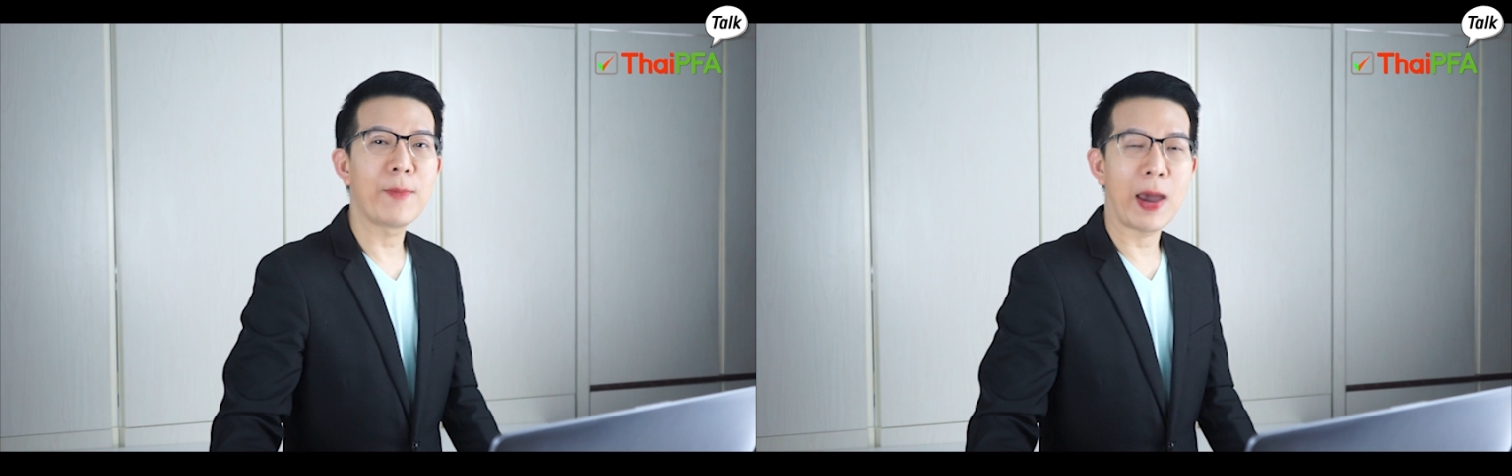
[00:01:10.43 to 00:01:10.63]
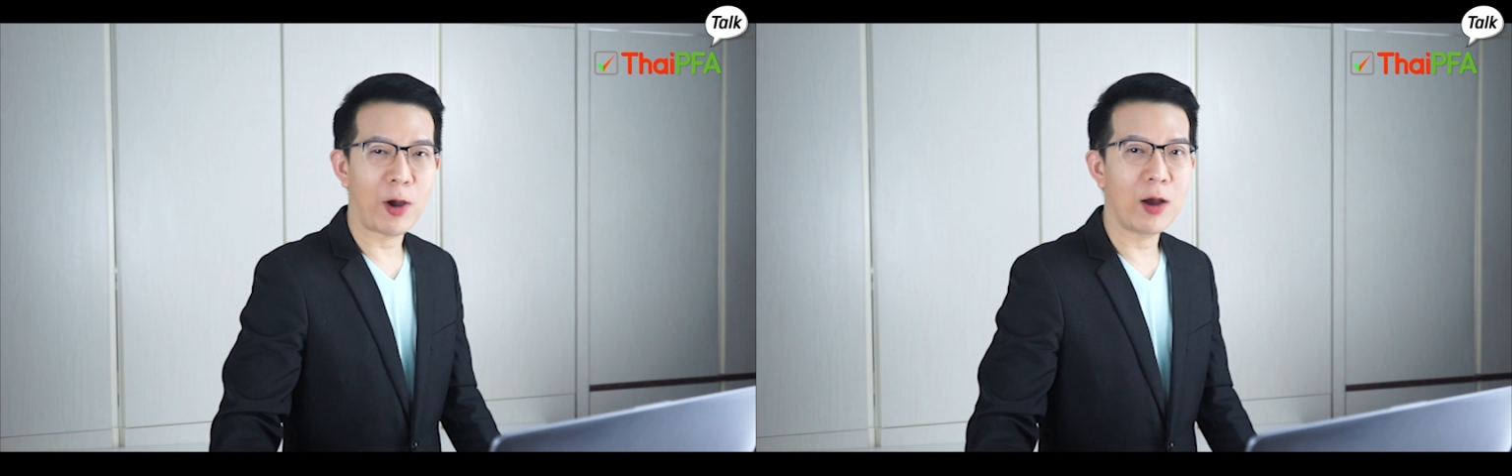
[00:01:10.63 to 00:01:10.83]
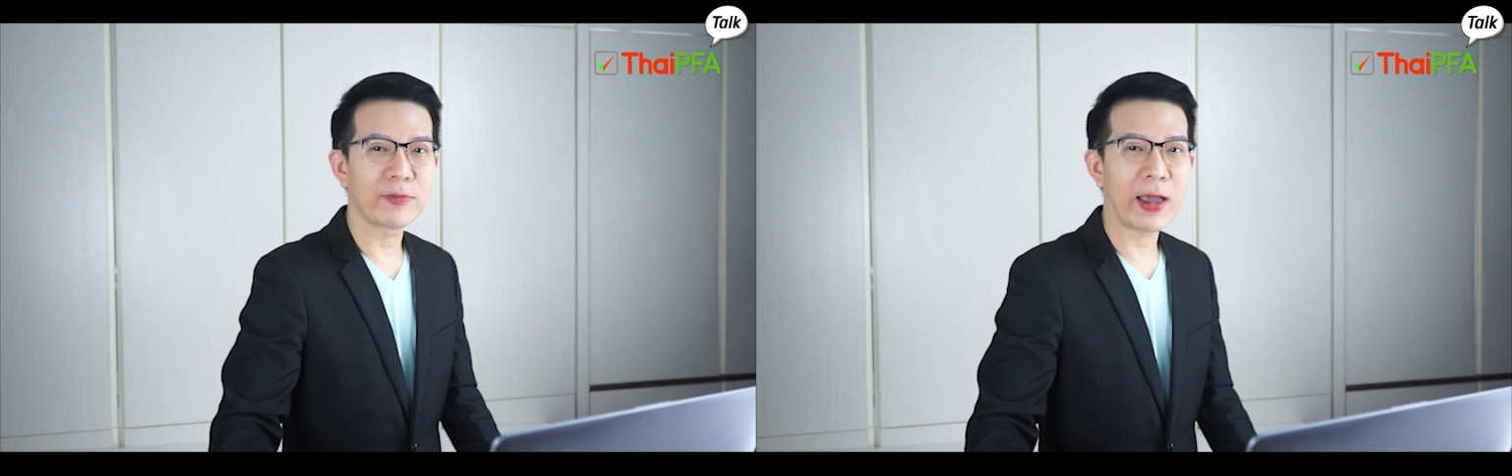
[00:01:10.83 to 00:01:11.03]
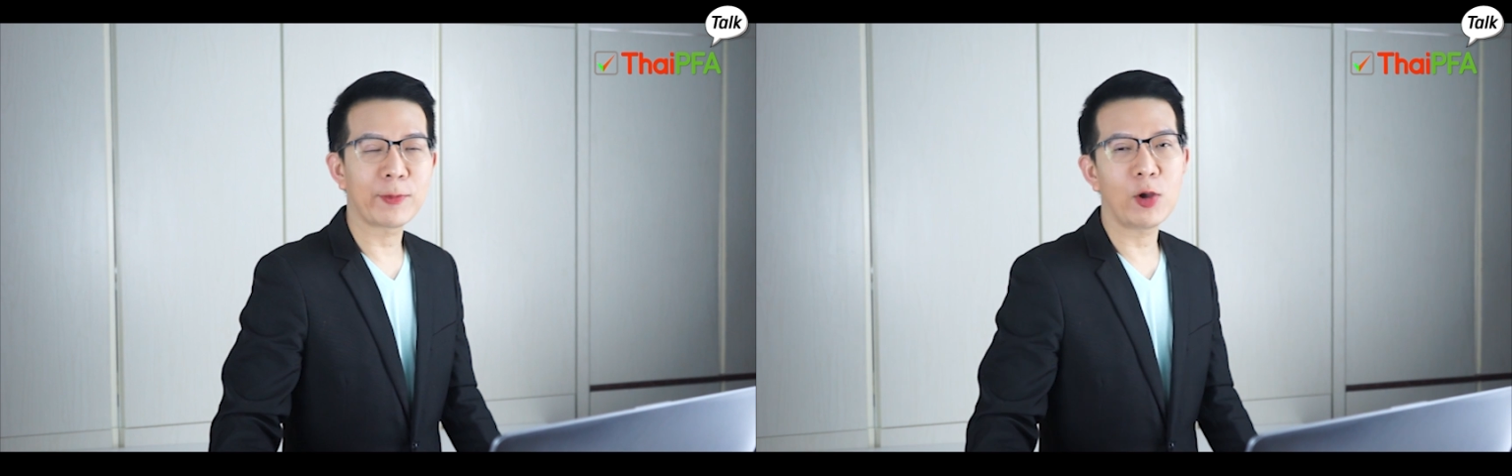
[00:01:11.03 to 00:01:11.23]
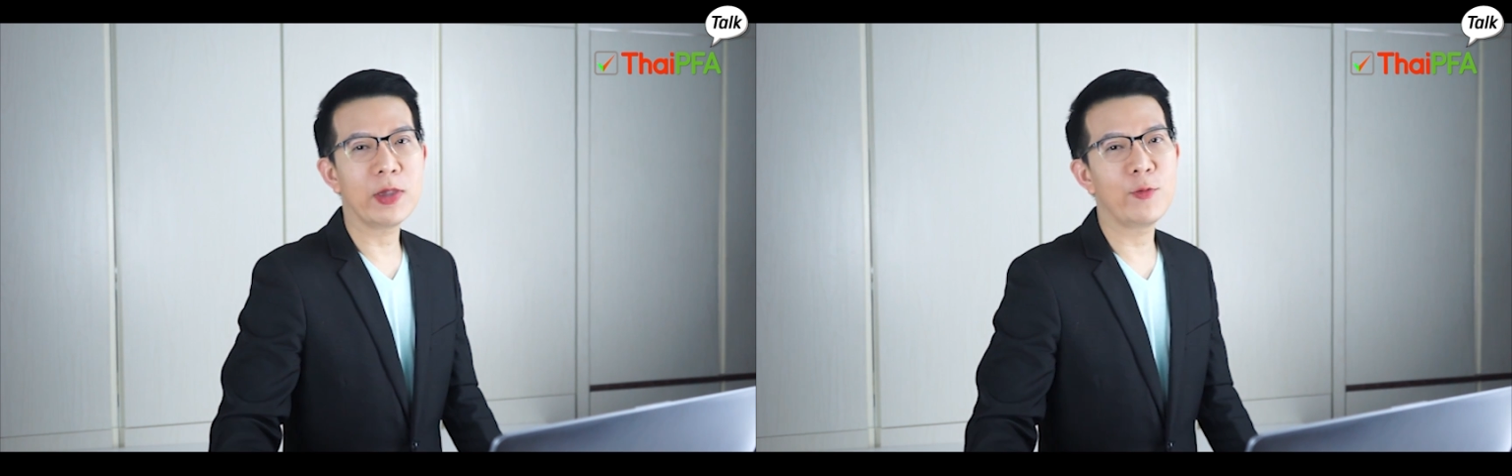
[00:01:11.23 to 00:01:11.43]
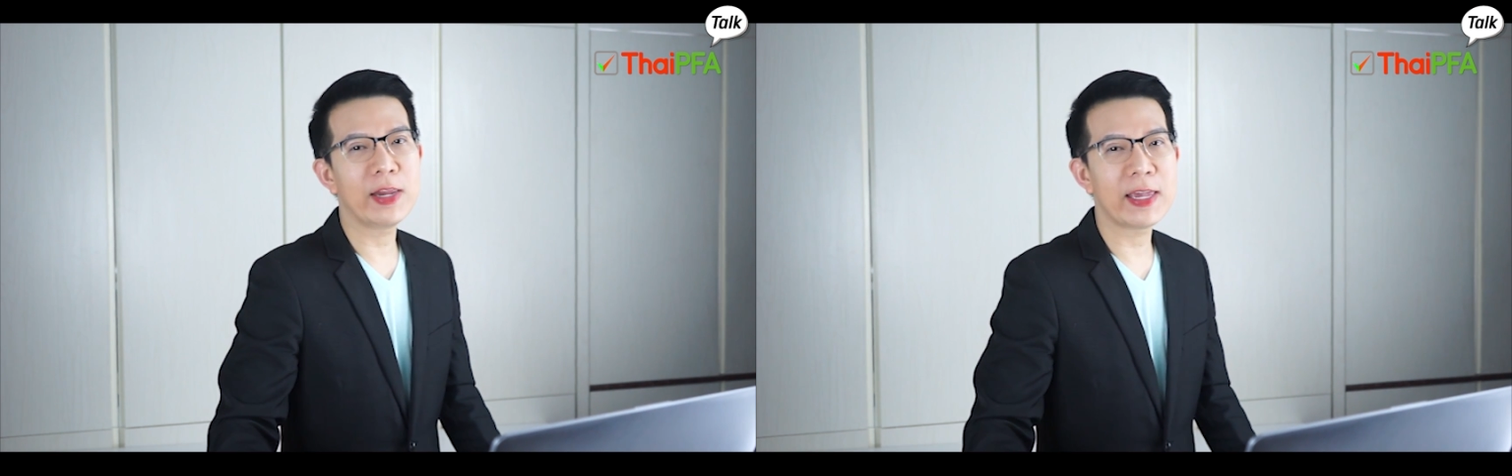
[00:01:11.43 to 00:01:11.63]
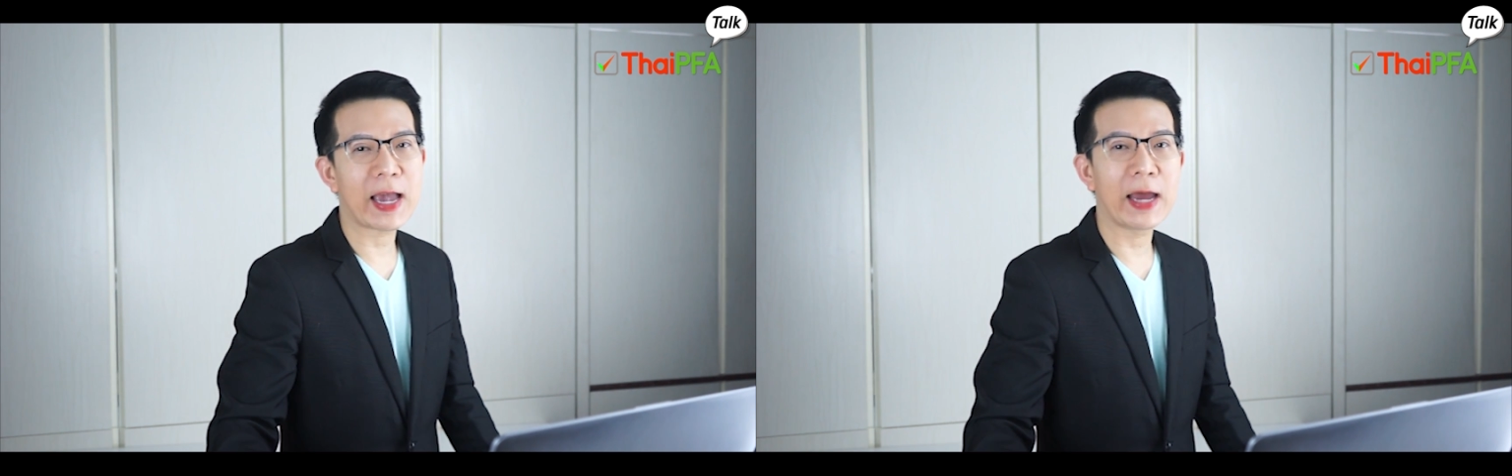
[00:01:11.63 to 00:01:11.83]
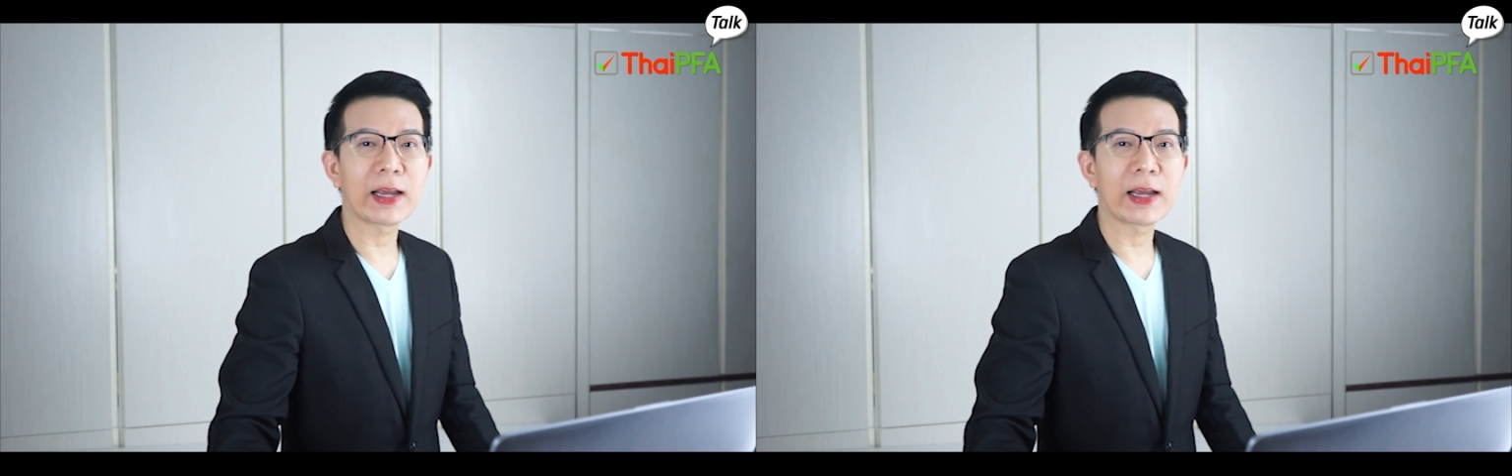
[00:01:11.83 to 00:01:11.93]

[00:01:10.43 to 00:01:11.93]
แบบออมทรัพย์เขามีวิธีการ